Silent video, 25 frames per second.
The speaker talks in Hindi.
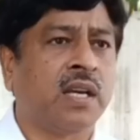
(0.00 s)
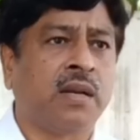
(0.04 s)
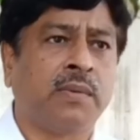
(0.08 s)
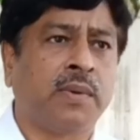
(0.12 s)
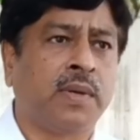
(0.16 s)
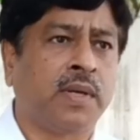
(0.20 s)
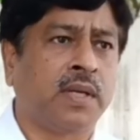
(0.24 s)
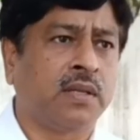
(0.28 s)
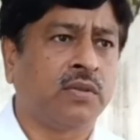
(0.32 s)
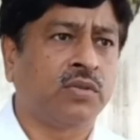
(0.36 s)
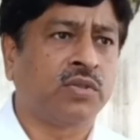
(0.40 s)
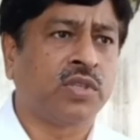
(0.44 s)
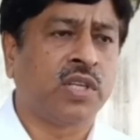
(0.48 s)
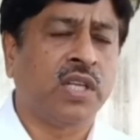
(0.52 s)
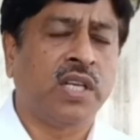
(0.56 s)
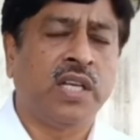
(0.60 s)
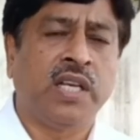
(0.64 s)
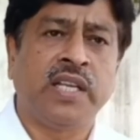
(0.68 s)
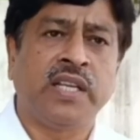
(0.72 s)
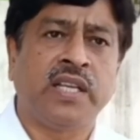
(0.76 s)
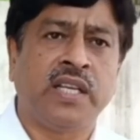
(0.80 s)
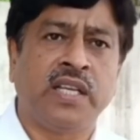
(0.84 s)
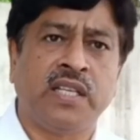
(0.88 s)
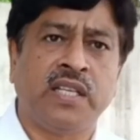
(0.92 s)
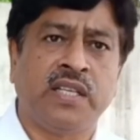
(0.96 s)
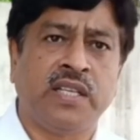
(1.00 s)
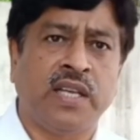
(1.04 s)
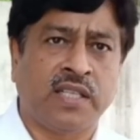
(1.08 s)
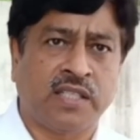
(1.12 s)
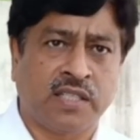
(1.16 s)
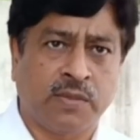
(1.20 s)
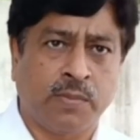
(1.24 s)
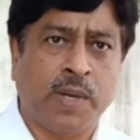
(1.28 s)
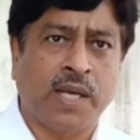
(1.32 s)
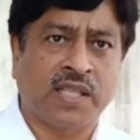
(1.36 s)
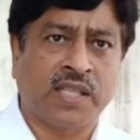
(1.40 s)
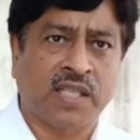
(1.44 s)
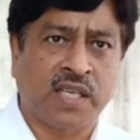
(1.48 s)
उसकी लिंक की जांच
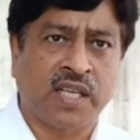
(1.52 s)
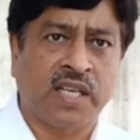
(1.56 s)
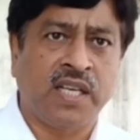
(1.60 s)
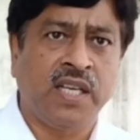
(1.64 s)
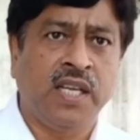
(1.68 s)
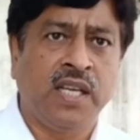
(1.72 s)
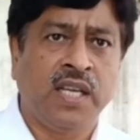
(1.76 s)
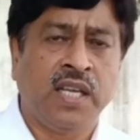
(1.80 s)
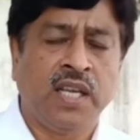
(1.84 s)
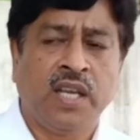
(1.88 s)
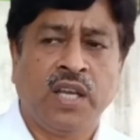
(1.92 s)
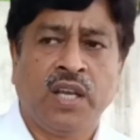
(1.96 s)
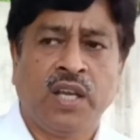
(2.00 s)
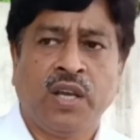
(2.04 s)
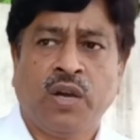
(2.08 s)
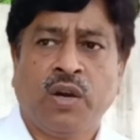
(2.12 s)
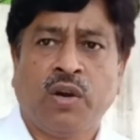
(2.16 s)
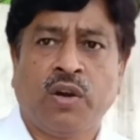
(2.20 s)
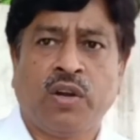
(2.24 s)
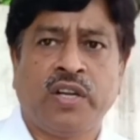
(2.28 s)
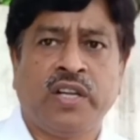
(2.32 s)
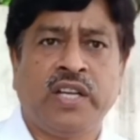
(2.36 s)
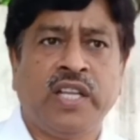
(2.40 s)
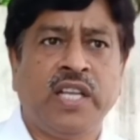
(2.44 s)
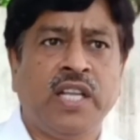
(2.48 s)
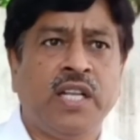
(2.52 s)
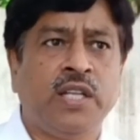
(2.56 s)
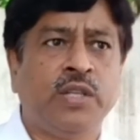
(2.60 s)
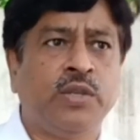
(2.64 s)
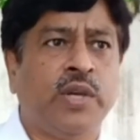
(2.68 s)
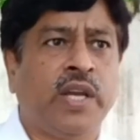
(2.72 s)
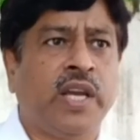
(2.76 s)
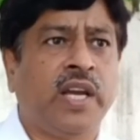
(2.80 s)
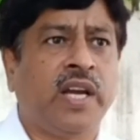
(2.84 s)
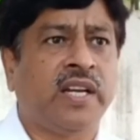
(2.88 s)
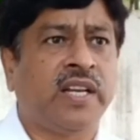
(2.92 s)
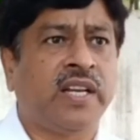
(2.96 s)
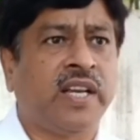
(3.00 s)
बात करी और डील जो है
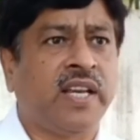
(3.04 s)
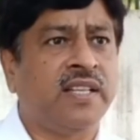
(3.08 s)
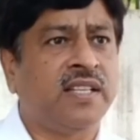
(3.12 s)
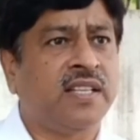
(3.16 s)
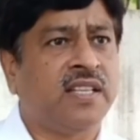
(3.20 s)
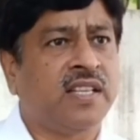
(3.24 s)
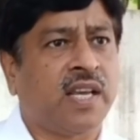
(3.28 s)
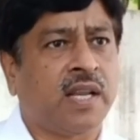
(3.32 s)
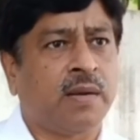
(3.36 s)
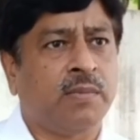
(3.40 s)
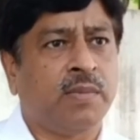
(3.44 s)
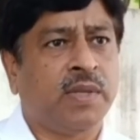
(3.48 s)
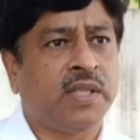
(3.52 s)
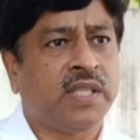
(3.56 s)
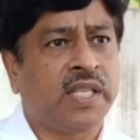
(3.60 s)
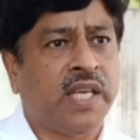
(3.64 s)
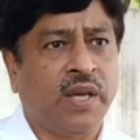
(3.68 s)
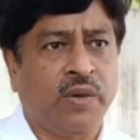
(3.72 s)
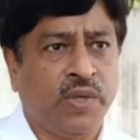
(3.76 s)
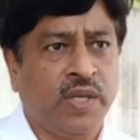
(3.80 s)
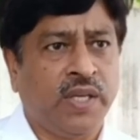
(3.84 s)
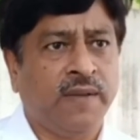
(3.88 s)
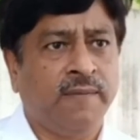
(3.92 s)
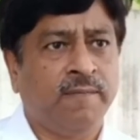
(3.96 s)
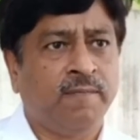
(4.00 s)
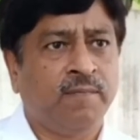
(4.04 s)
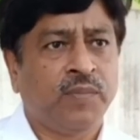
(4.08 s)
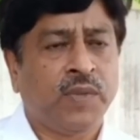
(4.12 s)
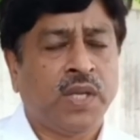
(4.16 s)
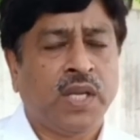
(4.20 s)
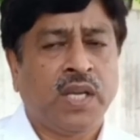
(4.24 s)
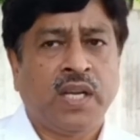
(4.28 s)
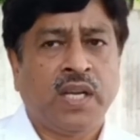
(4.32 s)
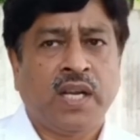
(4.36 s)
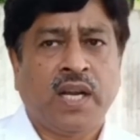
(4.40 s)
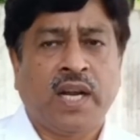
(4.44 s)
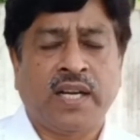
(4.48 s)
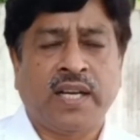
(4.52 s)
अट्ठाईस हज़ार में तय हुई
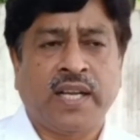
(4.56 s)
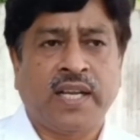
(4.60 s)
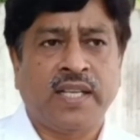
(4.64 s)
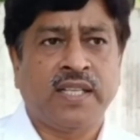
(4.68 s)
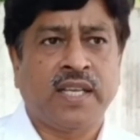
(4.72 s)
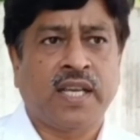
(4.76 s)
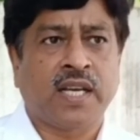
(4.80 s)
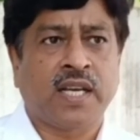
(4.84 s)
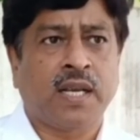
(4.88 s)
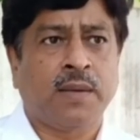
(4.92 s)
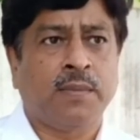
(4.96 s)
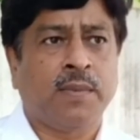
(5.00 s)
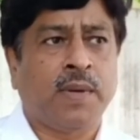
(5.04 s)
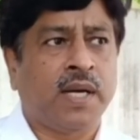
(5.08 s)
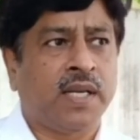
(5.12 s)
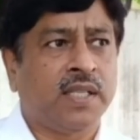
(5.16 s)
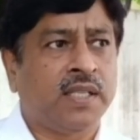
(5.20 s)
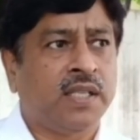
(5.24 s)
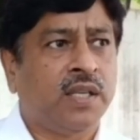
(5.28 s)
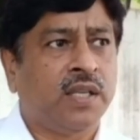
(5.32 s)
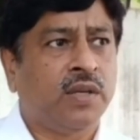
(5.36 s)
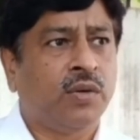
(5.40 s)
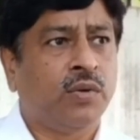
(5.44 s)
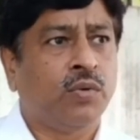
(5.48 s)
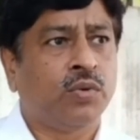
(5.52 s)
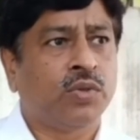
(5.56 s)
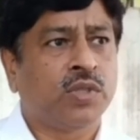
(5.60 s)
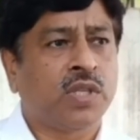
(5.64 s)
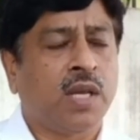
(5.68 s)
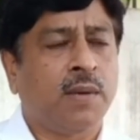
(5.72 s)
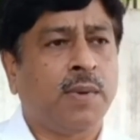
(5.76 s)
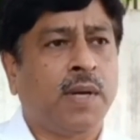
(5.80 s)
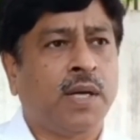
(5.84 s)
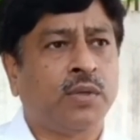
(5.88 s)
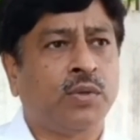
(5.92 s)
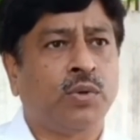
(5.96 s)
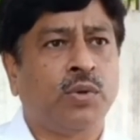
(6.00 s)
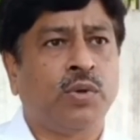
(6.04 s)
अट्ठाईस हज़ार के बाद उसके
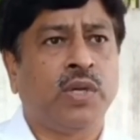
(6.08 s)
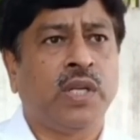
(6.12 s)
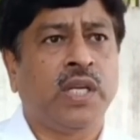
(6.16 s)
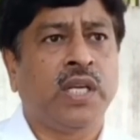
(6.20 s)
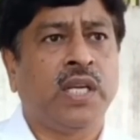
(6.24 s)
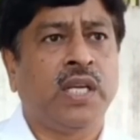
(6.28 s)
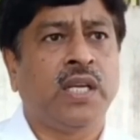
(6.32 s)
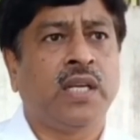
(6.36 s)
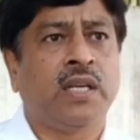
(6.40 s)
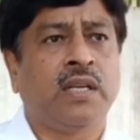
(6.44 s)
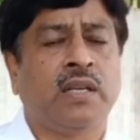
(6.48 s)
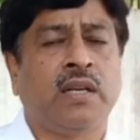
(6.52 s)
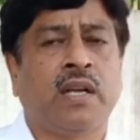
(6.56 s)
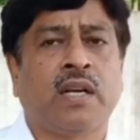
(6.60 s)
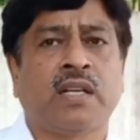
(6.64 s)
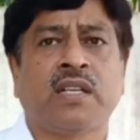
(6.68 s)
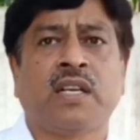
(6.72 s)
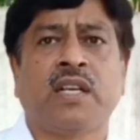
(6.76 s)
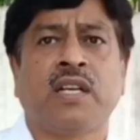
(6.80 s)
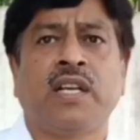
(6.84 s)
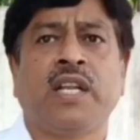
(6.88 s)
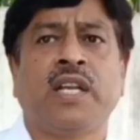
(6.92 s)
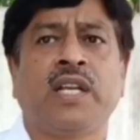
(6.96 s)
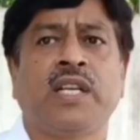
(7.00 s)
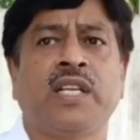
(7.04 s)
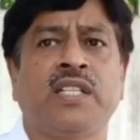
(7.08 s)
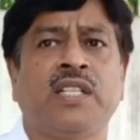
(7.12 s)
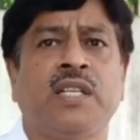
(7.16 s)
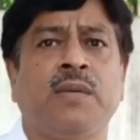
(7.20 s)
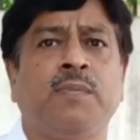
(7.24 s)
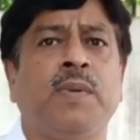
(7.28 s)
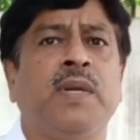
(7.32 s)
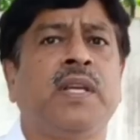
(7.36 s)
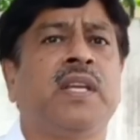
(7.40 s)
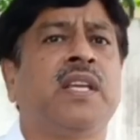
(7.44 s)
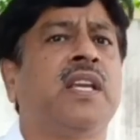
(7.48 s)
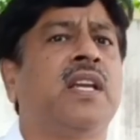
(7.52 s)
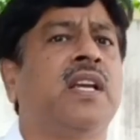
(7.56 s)
बाद उन्होंने डॉक्टर ने किसी
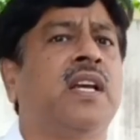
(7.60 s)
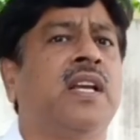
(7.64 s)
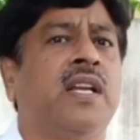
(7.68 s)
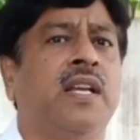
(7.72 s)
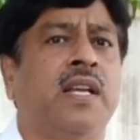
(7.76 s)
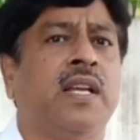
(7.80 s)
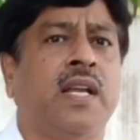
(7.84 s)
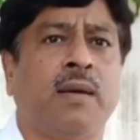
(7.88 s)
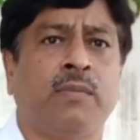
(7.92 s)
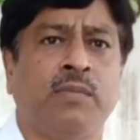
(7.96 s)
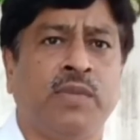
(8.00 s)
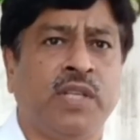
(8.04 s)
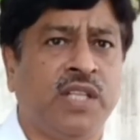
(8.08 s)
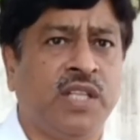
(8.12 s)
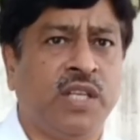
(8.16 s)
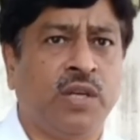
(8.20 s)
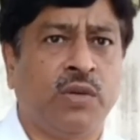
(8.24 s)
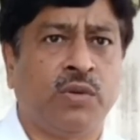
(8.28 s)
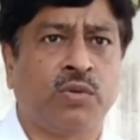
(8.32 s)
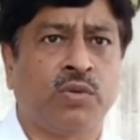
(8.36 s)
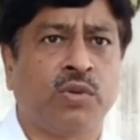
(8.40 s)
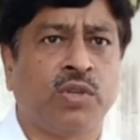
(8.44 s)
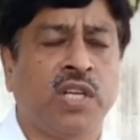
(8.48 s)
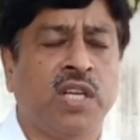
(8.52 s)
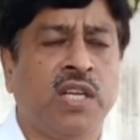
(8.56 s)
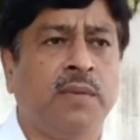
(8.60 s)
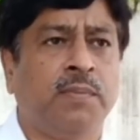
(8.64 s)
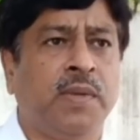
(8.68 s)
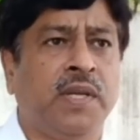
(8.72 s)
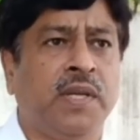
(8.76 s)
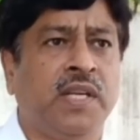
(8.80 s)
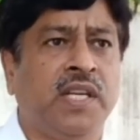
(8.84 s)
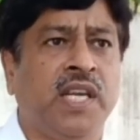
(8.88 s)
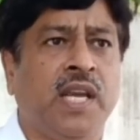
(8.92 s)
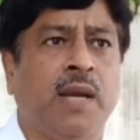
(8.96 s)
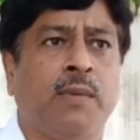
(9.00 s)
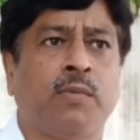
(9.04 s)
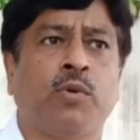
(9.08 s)
पिंकी का नाम दे दिया उनको कि ये पिंकी
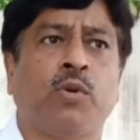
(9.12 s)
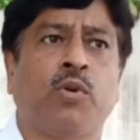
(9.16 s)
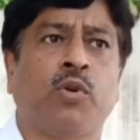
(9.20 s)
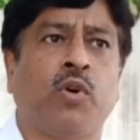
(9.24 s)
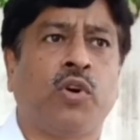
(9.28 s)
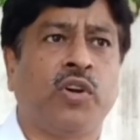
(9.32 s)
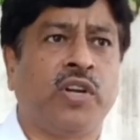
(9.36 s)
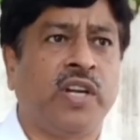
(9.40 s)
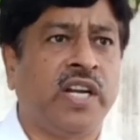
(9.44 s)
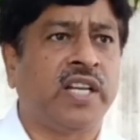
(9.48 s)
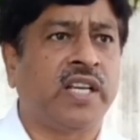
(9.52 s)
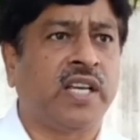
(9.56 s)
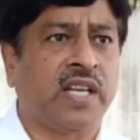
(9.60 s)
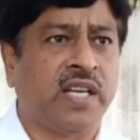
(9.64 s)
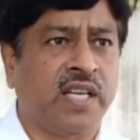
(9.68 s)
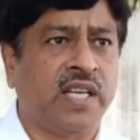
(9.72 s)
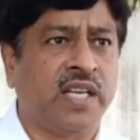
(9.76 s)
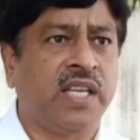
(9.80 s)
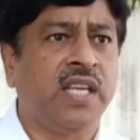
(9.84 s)
आपको कोऑर्डिनेट करेगी